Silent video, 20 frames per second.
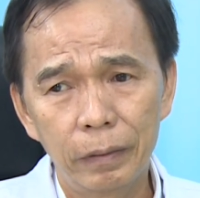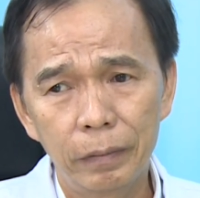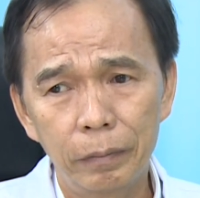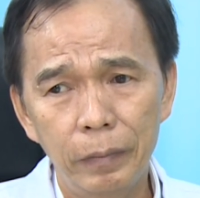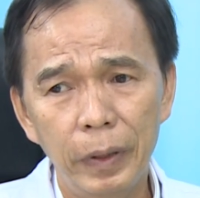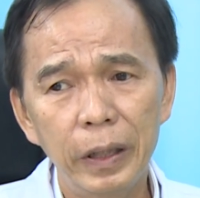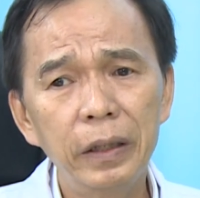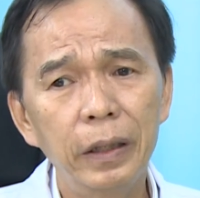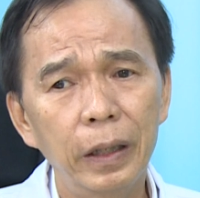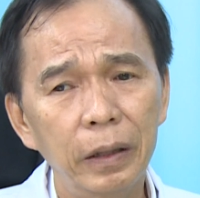
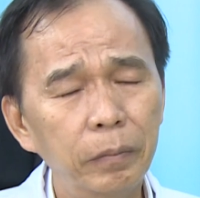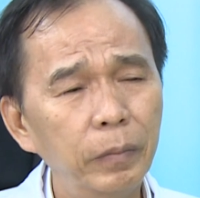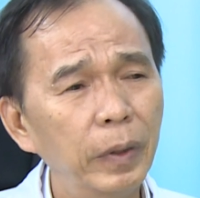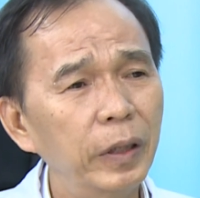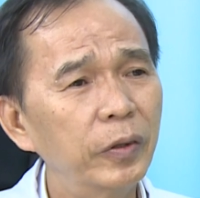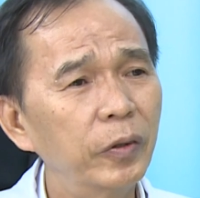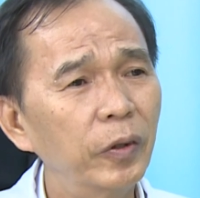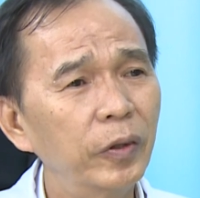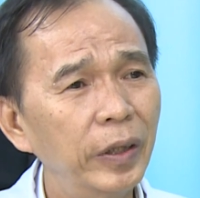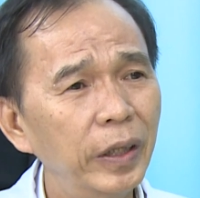miễn dịch bị
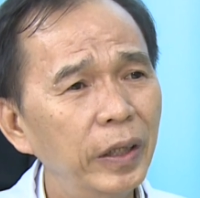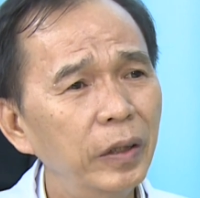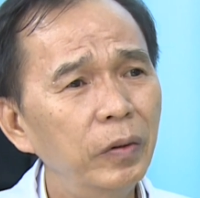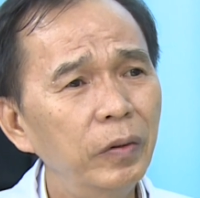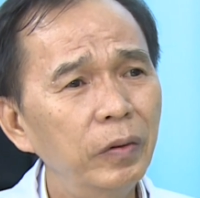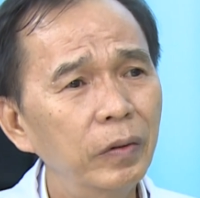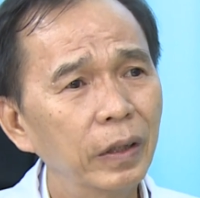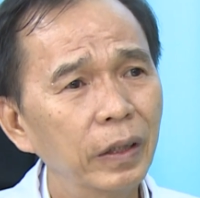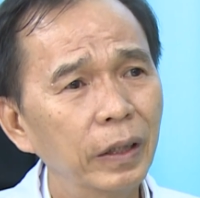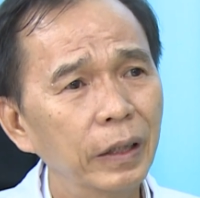suy
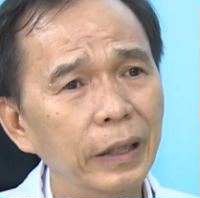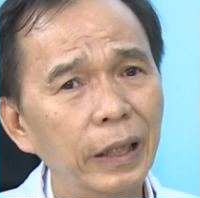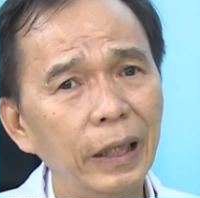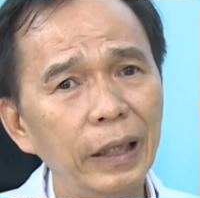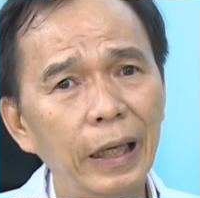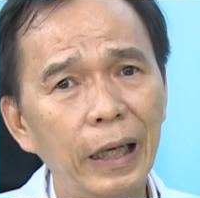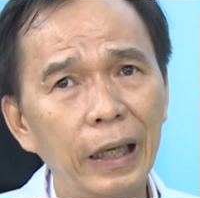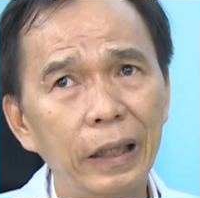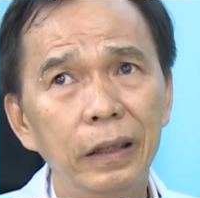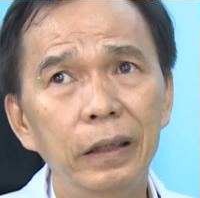yếu, chẳng
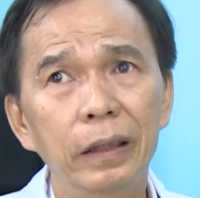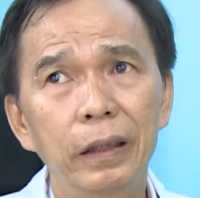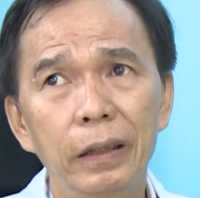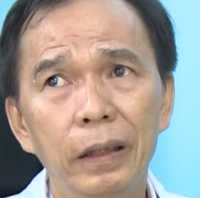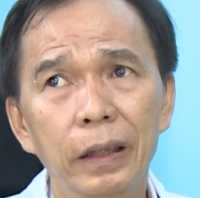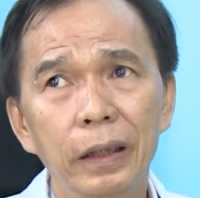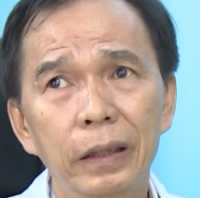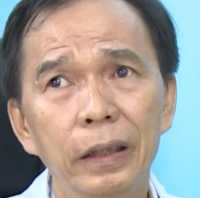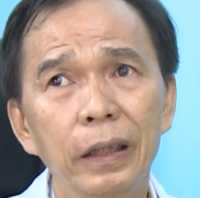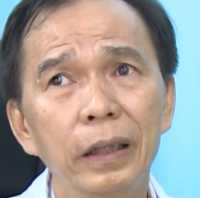hạn như
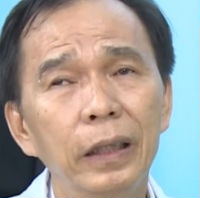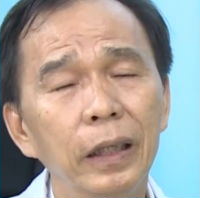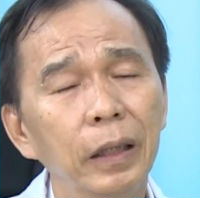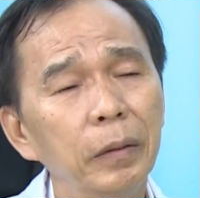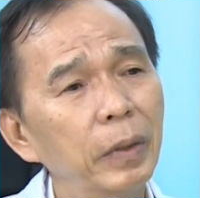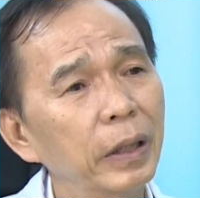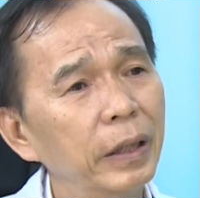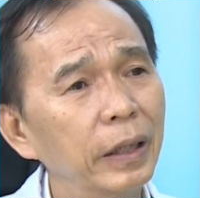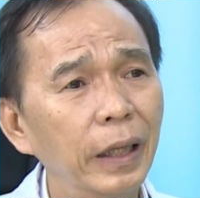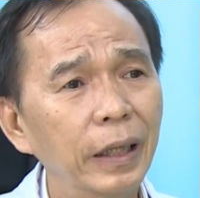trên những
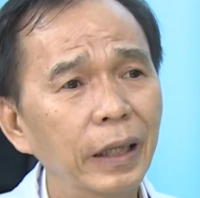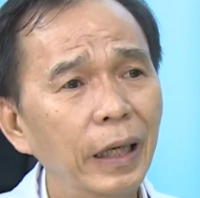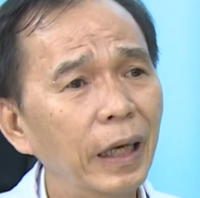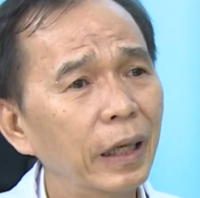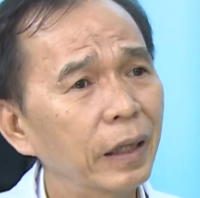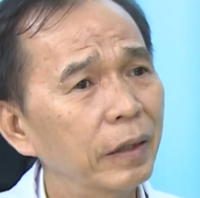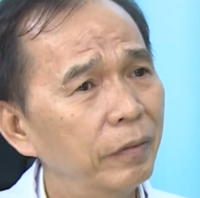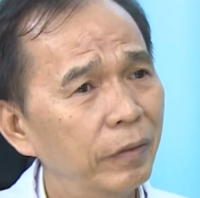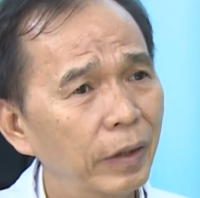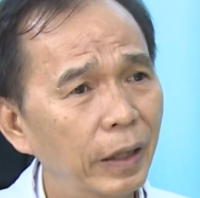bệnh nhân
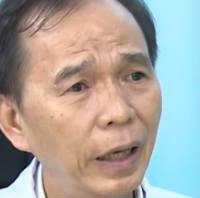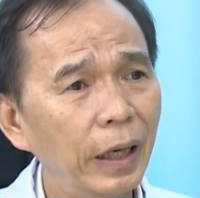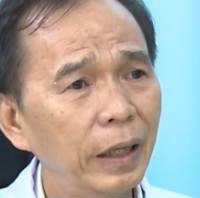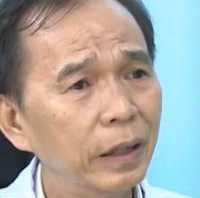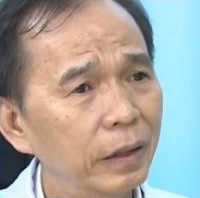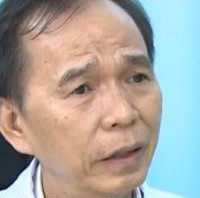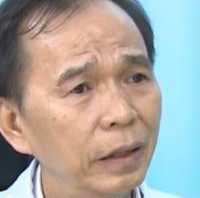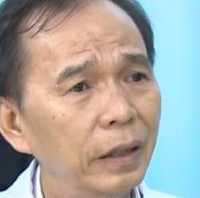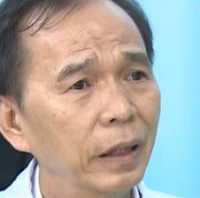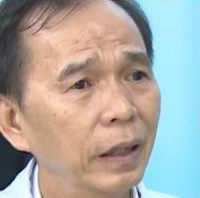H I V
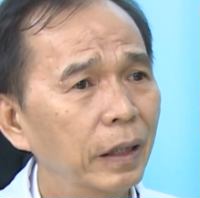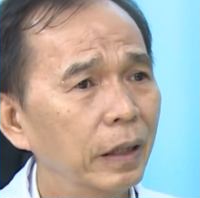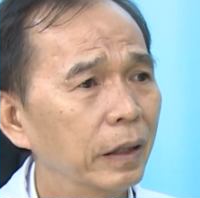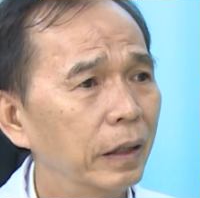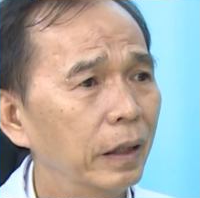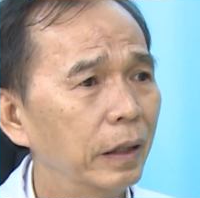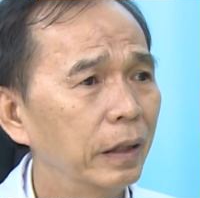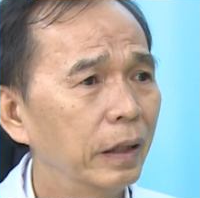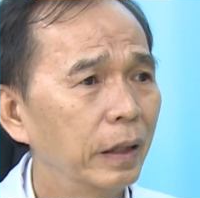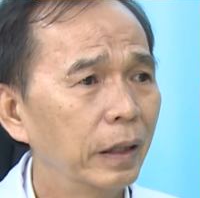S đó,
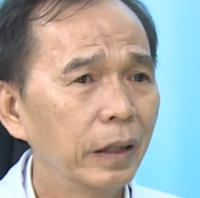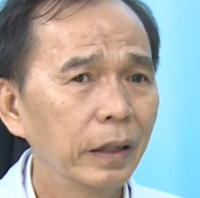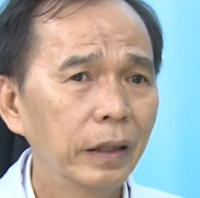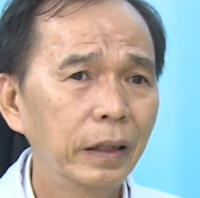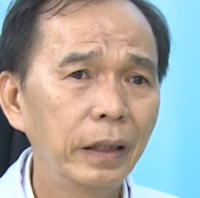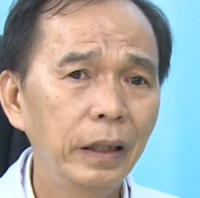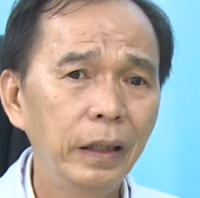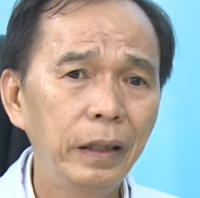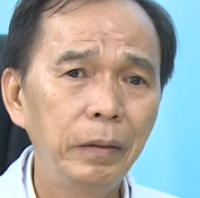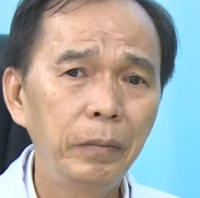thì
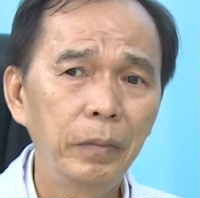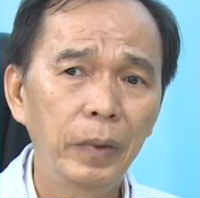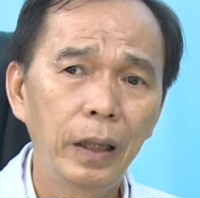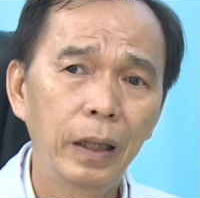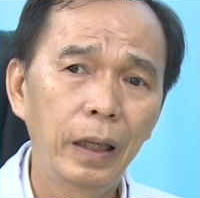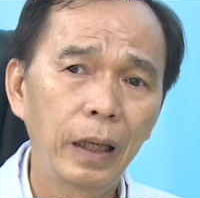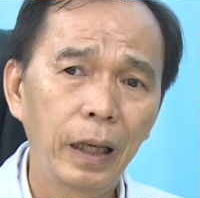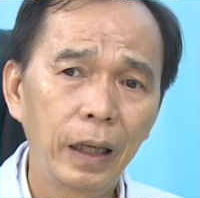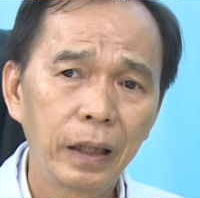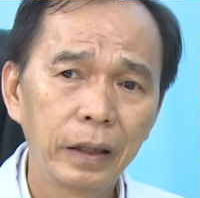khi
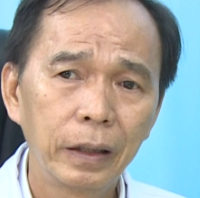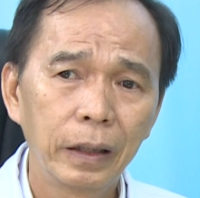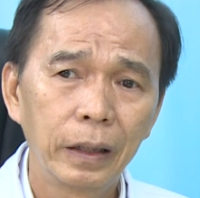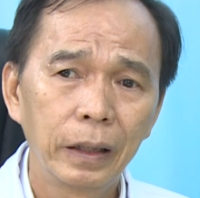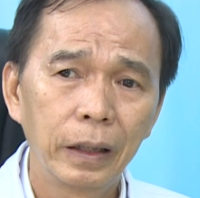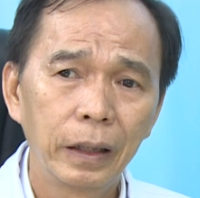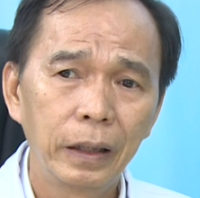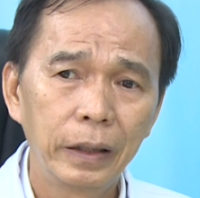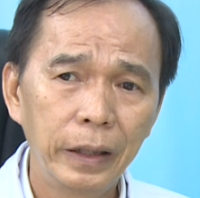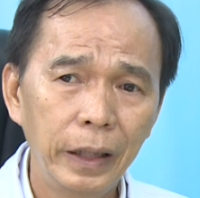mà
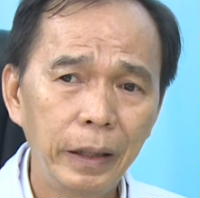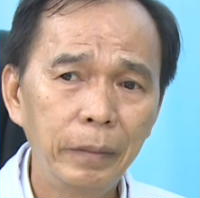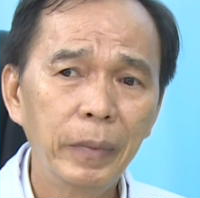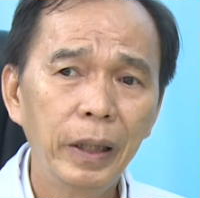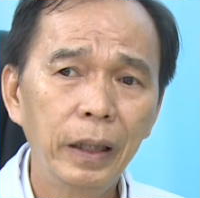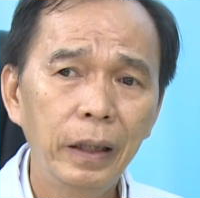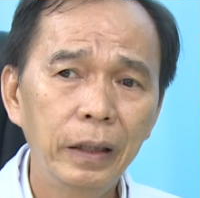nhiễm